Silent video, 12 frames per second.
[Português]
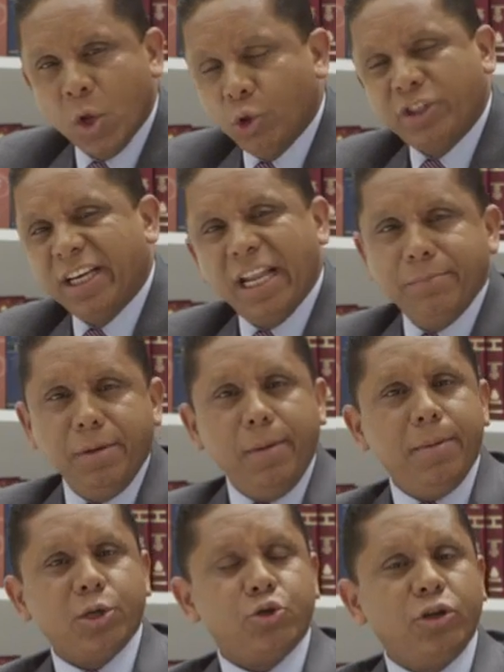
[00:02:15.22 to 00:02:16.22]
Ou seja, a
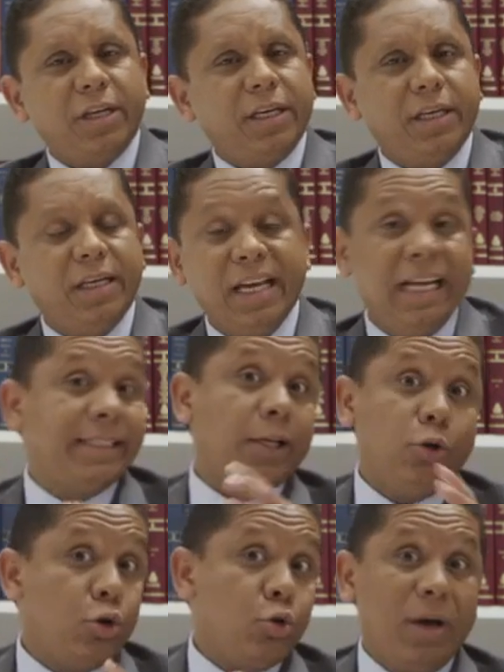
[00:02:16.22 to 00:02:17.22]
Bíblia menciona que o
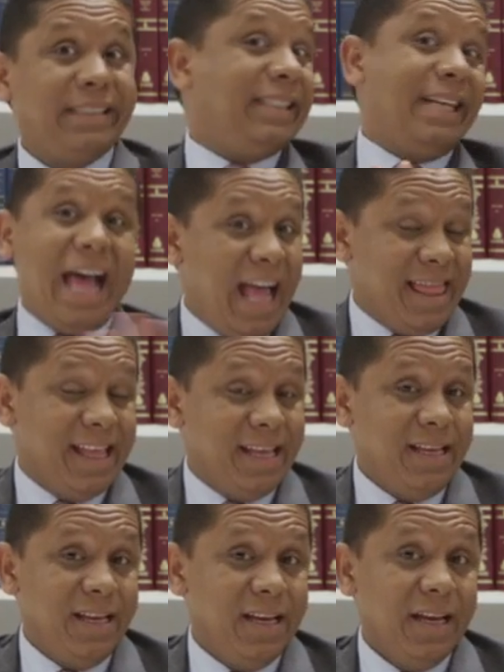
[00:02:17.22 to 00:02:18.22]
Senhor não hace nada